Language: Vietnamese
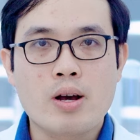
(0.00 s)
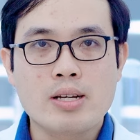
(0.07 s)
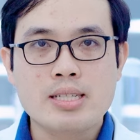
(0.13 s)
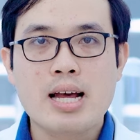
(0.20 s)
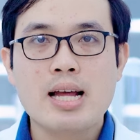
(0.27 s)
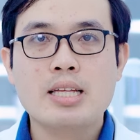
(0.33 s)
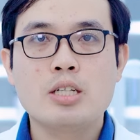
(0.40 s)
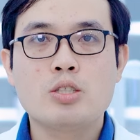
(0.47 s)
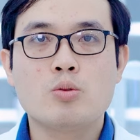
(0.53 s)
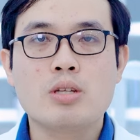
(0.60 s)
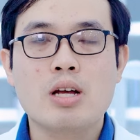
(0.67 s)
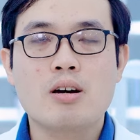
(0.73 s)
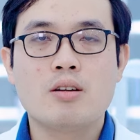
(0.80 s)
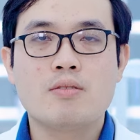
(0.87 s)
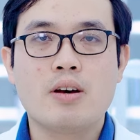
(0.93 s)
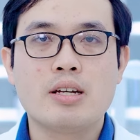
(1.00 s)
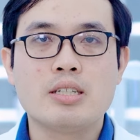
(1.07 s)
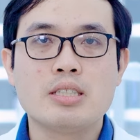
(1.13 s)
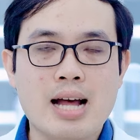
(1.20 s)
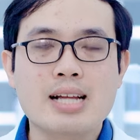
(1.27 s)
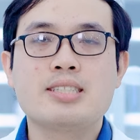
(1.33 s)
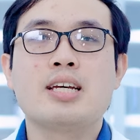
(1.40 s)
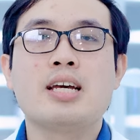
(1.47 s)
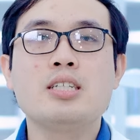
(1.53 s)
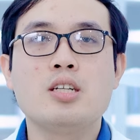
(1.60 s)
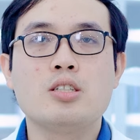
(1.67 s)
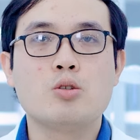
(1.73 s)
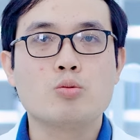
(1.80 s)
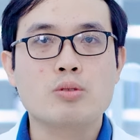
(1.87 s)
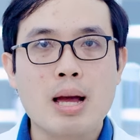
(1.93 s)
Ngoài ra thì chúng ta cần phải hạn chế
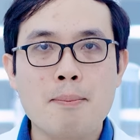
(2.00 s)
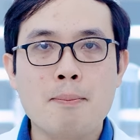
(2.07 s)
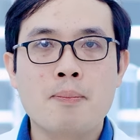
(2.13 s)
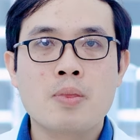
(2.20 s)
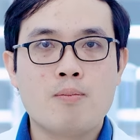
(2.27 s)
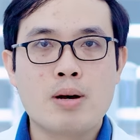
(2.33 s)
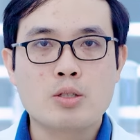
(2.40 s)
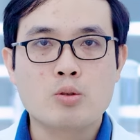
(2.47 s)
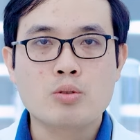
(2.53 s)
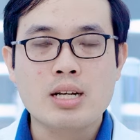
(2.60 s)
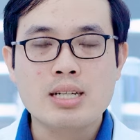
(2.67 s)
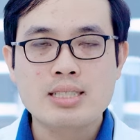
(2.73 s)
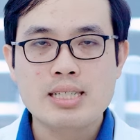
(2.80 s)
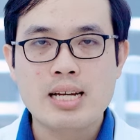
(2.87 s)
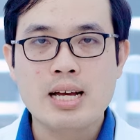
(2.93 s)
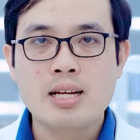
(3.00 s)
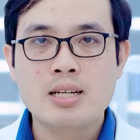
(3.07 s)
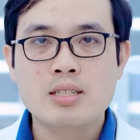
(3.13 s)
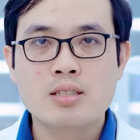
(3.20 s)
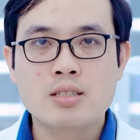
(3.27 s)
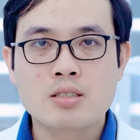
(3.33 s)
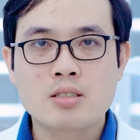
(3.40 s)
sử dụng tăm, mà chúng ta sẽ